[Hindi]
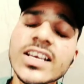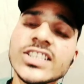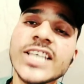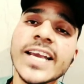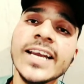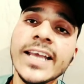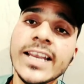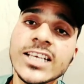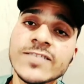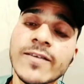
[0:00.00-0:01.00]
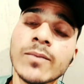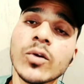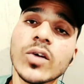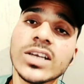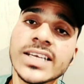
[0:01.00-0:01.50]
सेकेंड डे ने इस फिल्म
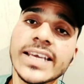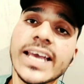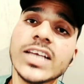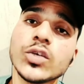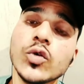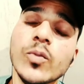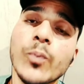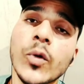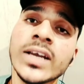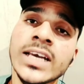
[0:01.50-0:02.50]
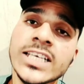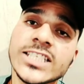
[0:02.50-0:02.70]
को कलेक्शन किया है टू पॉइंट